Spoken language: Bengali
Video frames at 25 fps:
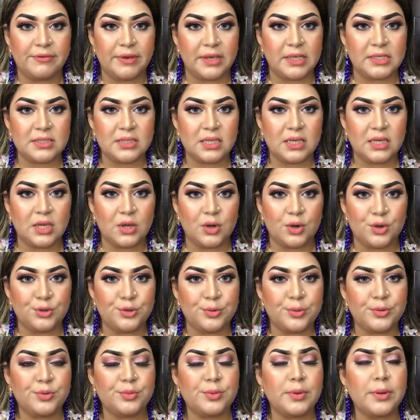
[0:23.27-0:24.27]
ফেস দেখে
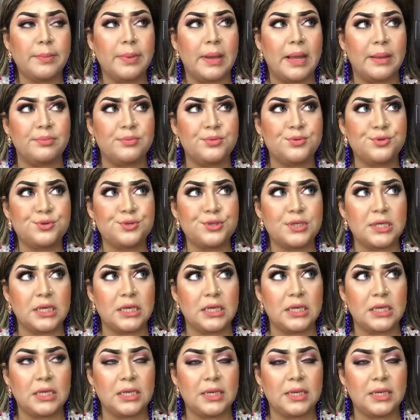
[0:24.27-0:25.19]
হয়তো তোমরা ভাবছো যে